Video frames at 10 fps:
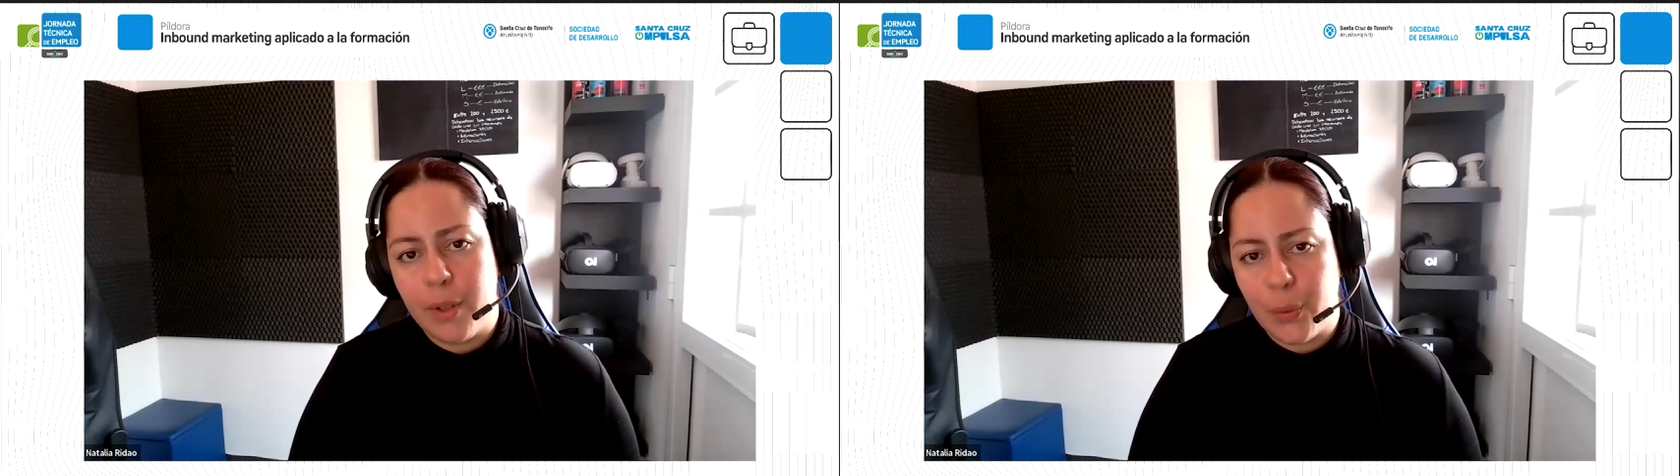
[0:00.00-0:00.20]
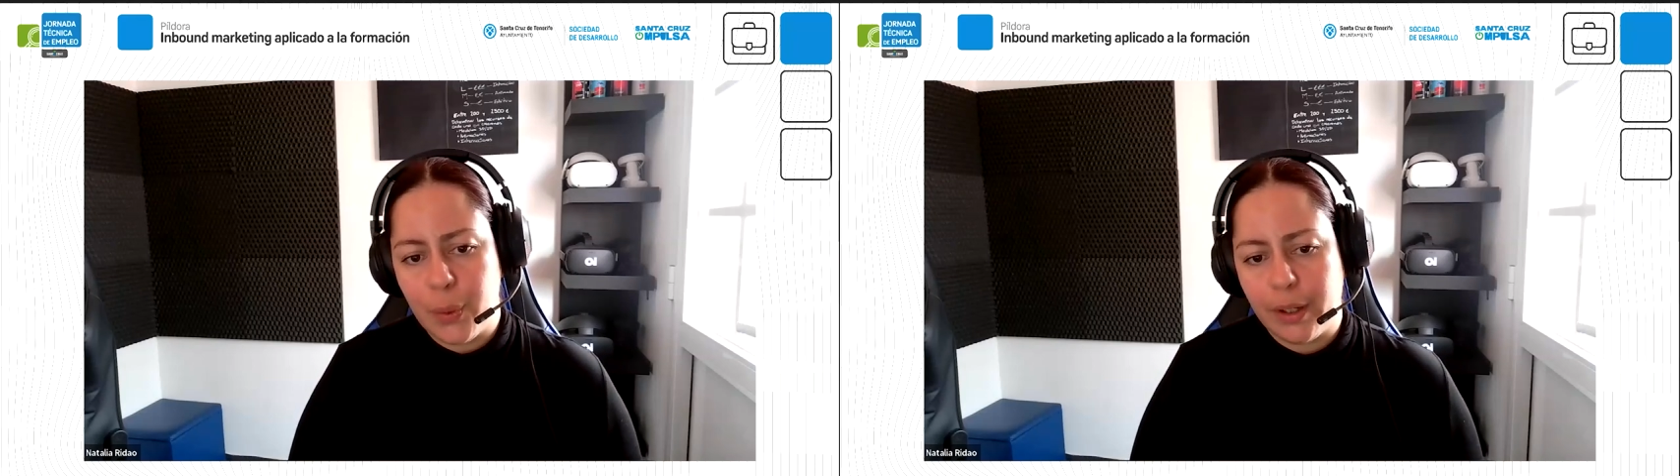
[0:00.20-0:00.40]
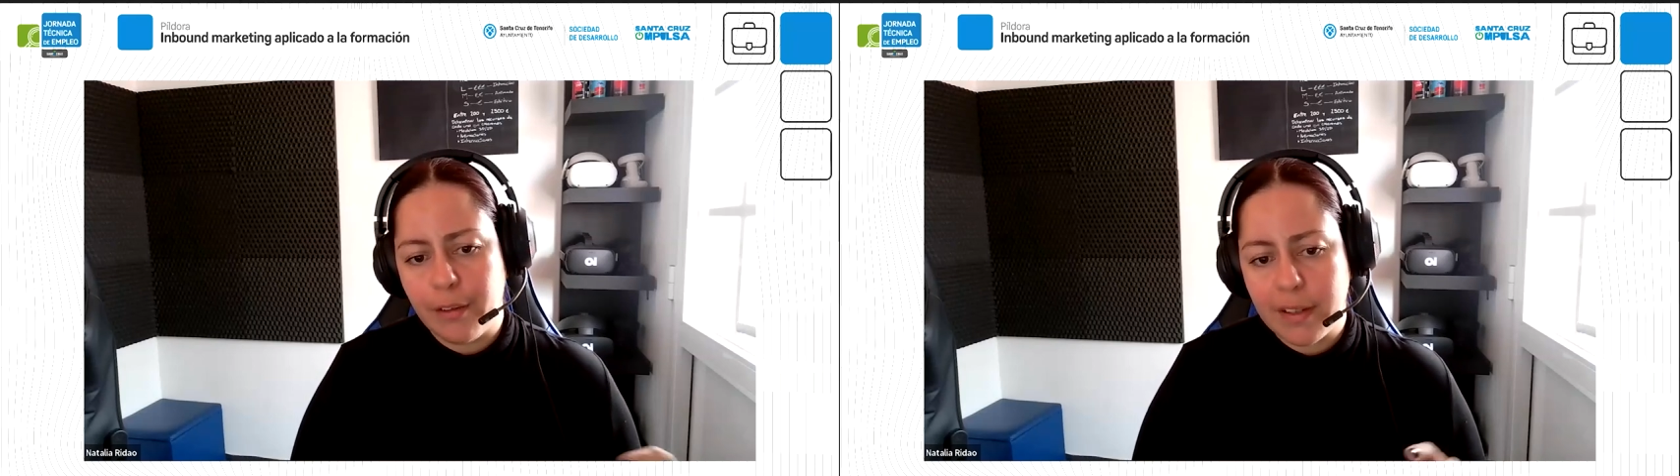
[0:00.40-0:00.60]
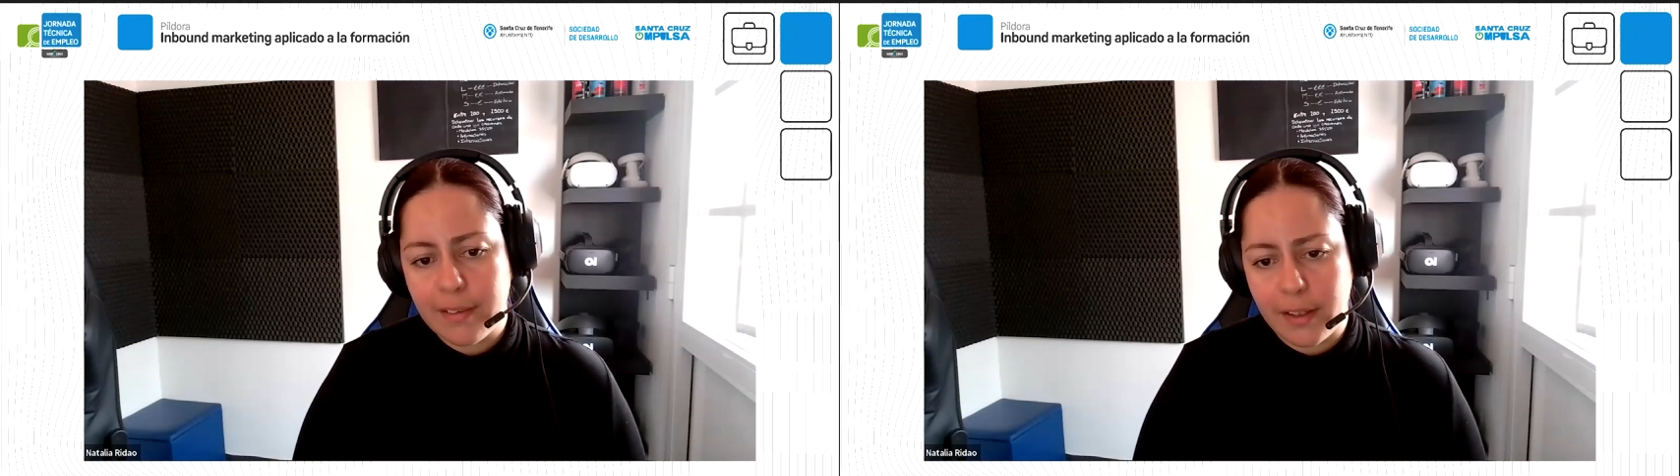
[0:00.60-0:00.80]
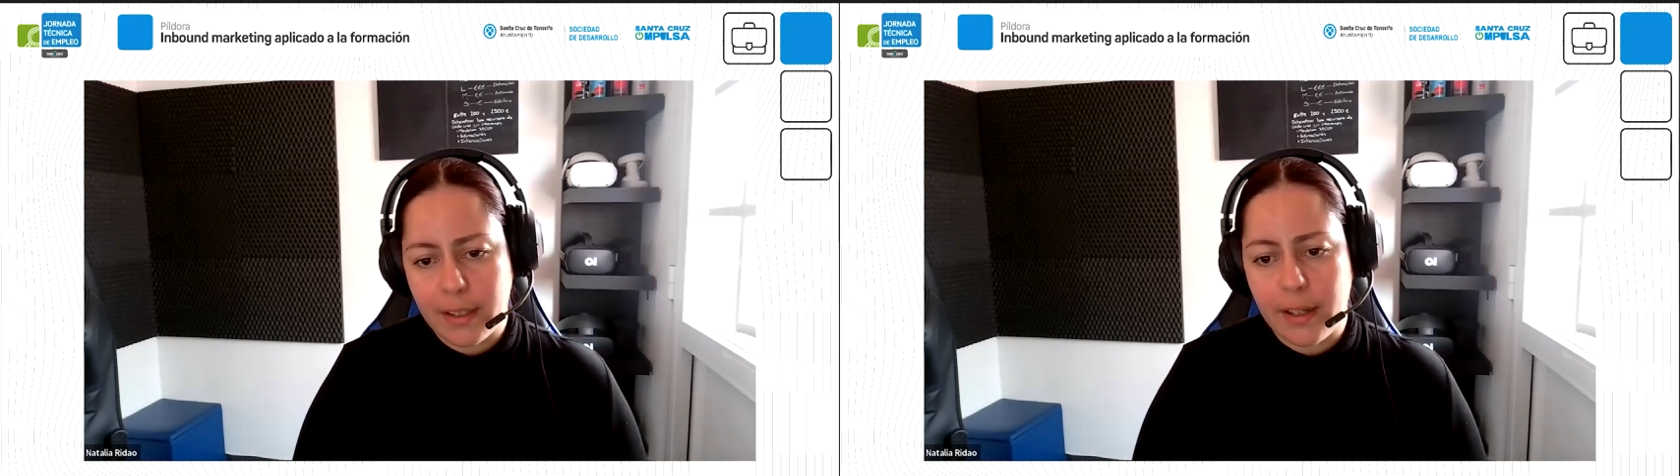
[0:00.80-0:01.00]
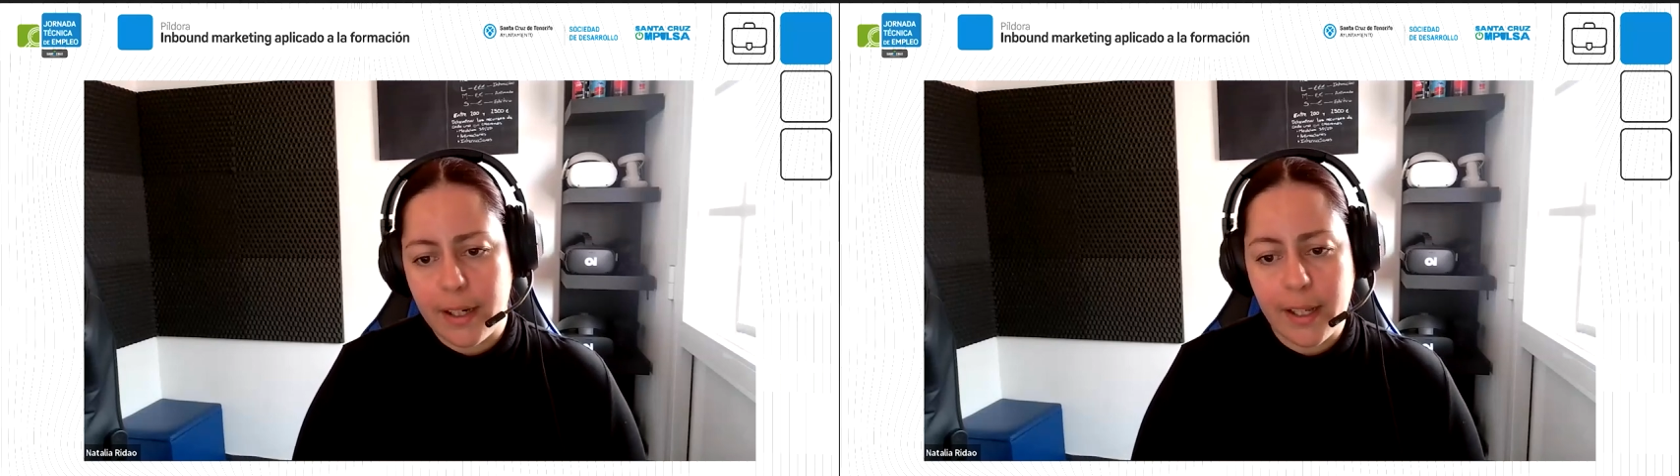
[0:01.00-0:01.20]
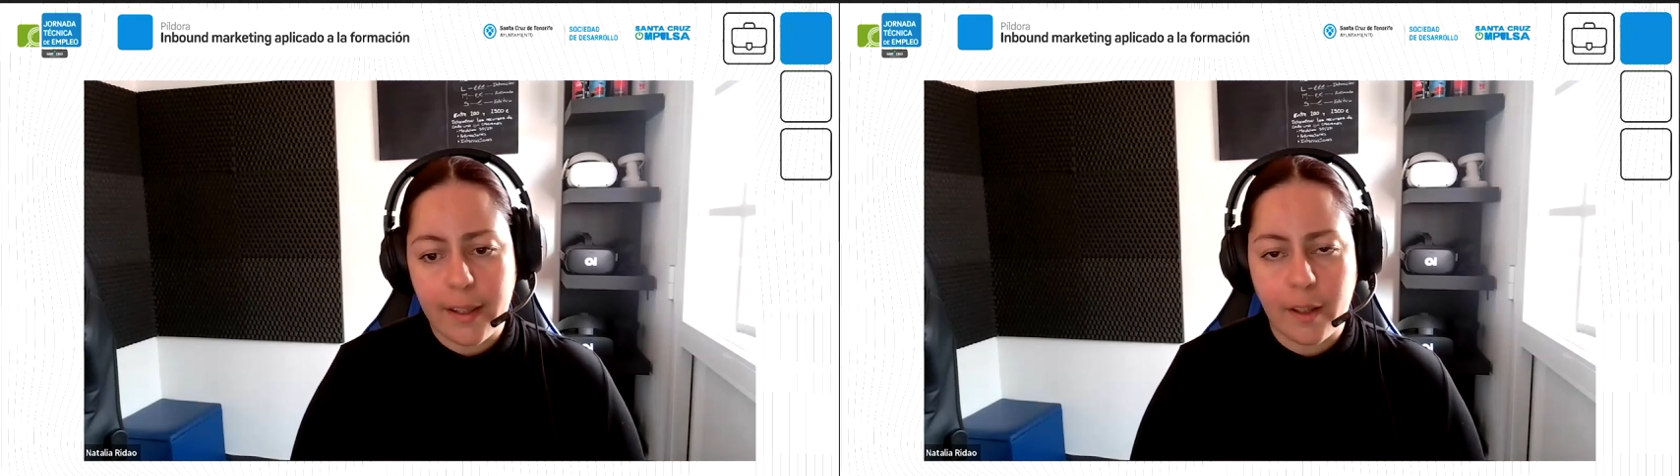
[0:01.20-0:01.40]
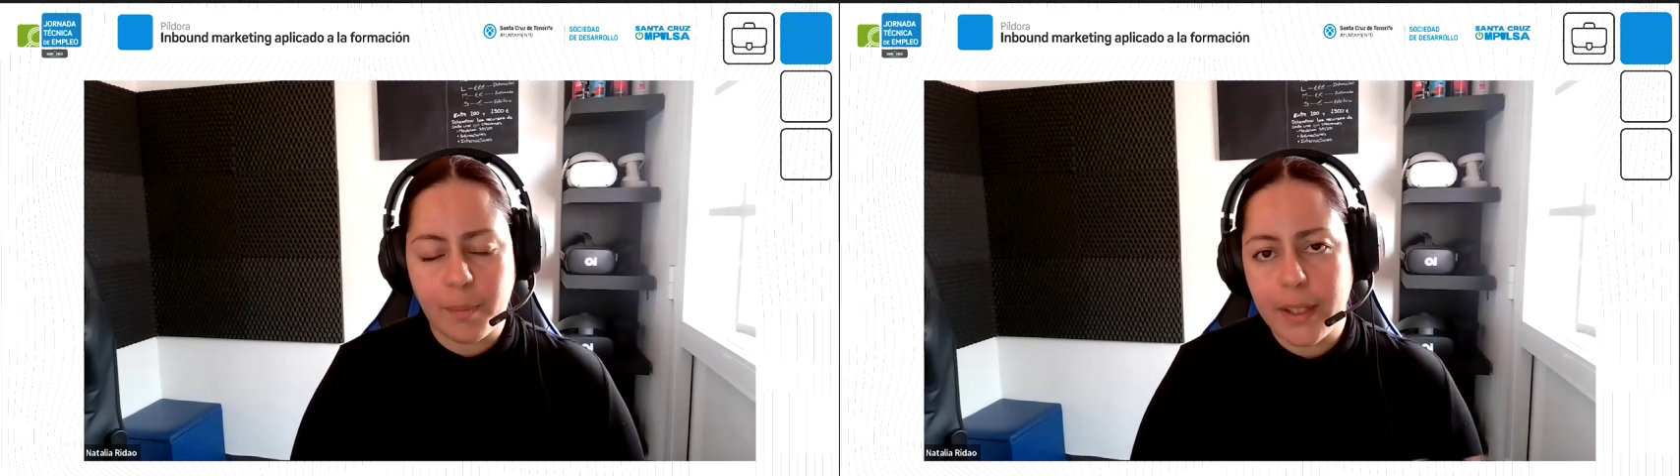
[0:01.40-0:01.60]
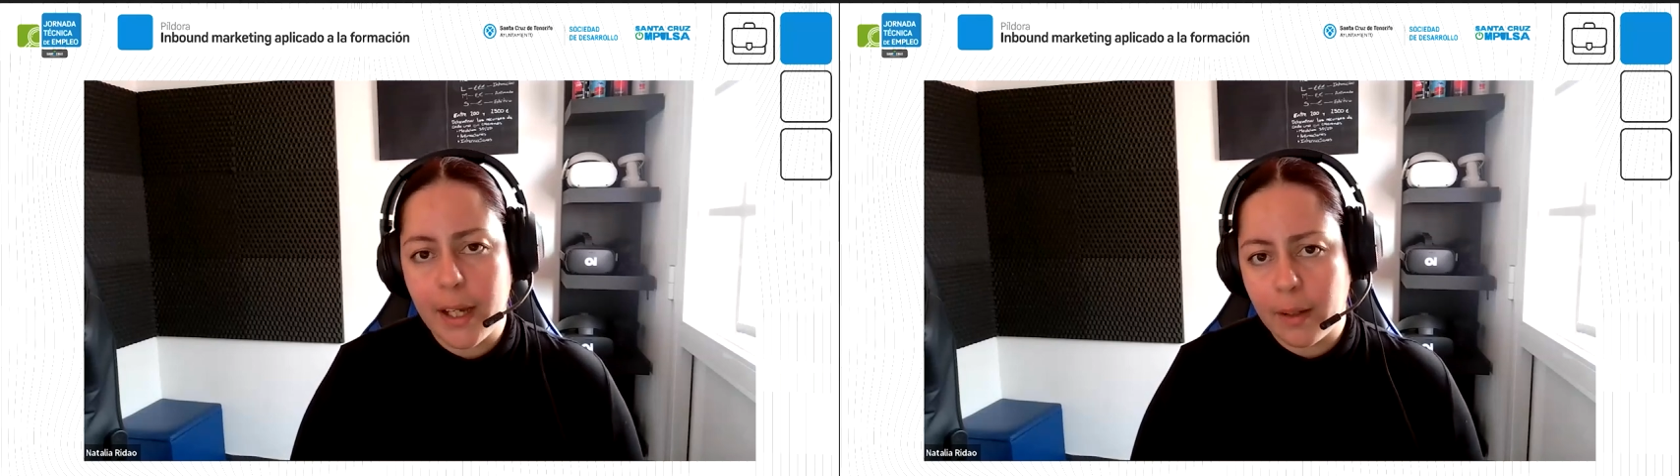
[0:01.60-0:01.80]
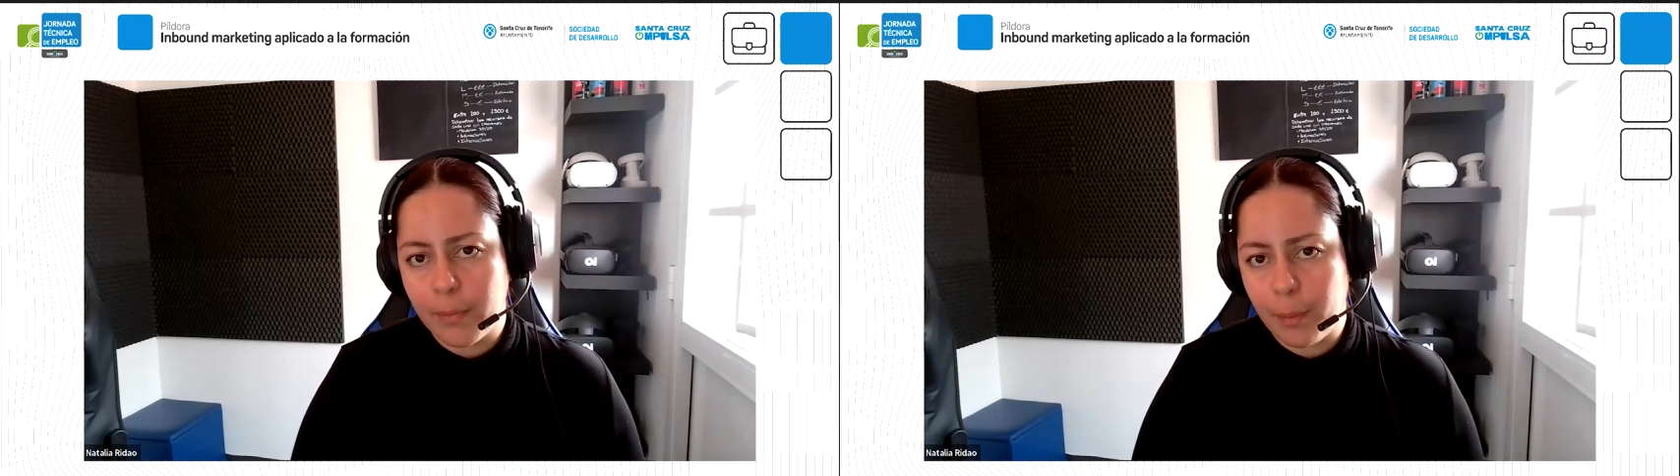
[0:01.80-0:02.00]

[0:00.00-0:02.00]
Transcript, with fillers: me ayudan a facilitar y adaptar